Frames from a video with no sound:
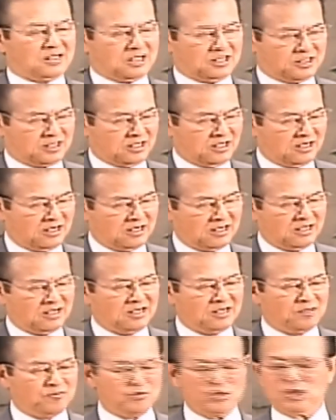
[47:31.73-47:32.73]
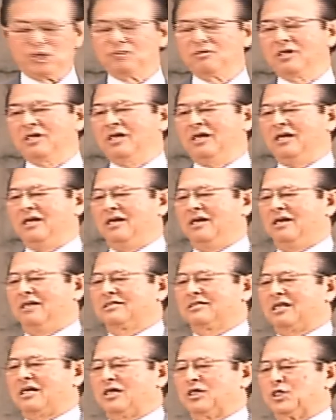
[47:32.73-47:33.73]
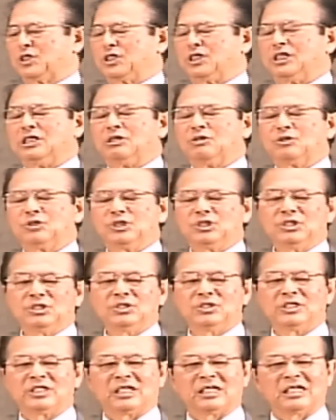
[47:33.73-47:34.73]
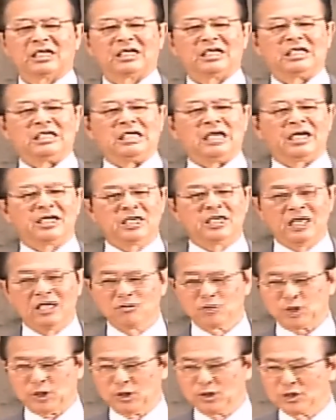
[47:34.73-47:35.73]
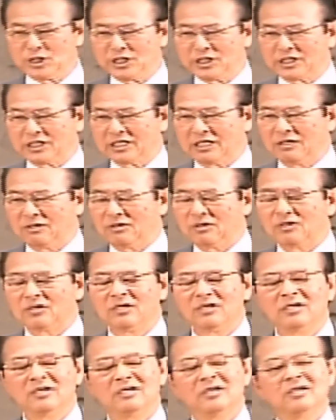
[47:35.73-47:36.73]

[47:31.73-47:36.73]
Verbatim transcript: 助けられ導かれ新しい命をいただきやり直しの人生を